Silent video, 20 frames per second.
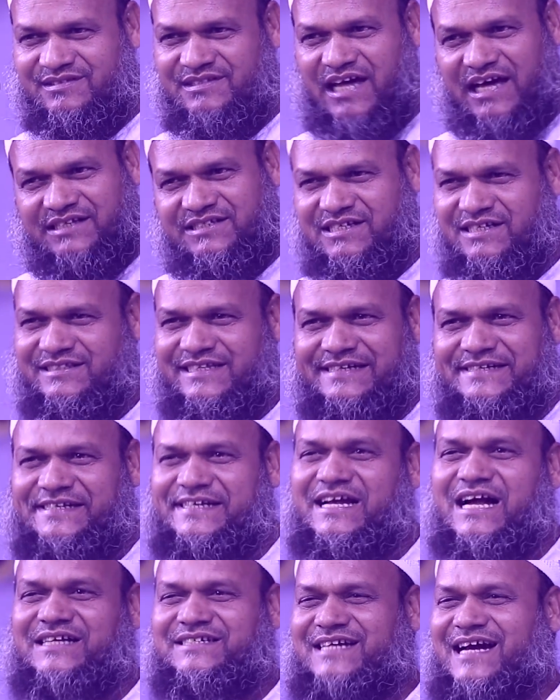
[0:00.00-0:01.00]
তার সাথে
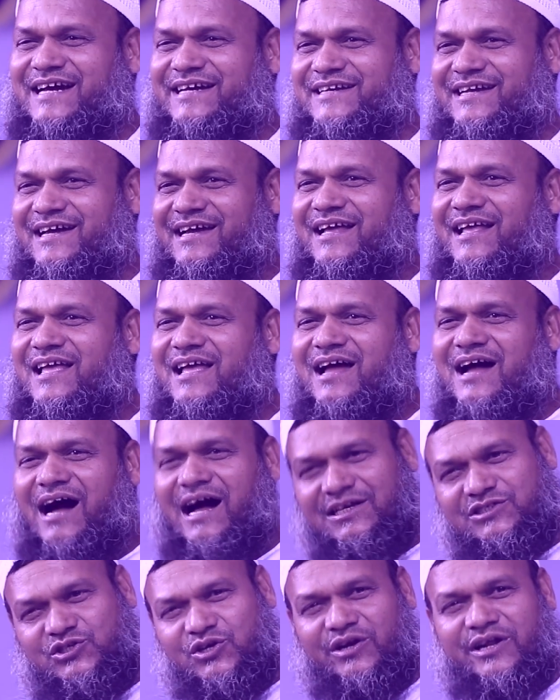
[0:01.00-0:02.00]
টিকা যায় না
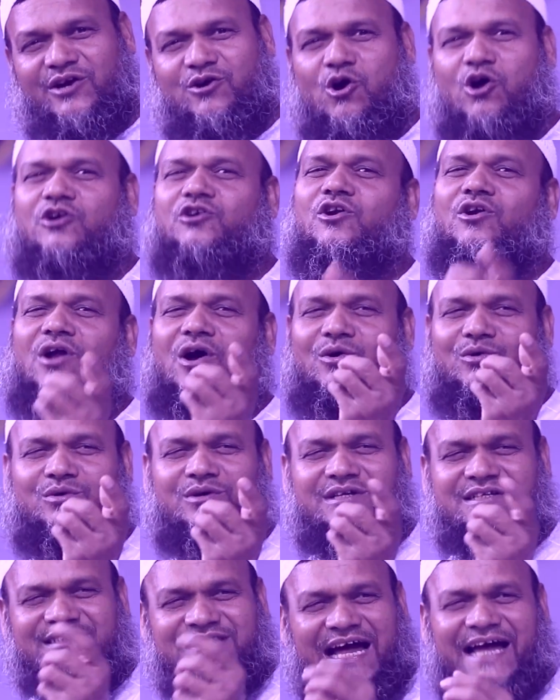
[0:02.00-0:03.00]
আসলে ঘটনাও
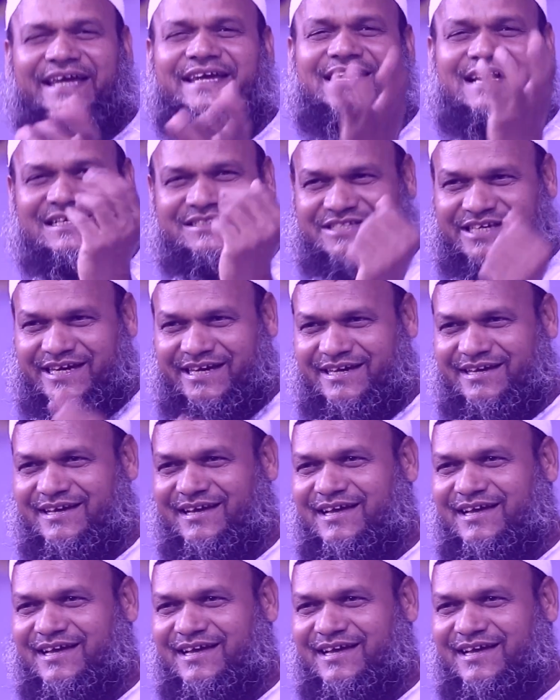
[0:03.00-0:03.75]
তাই আছে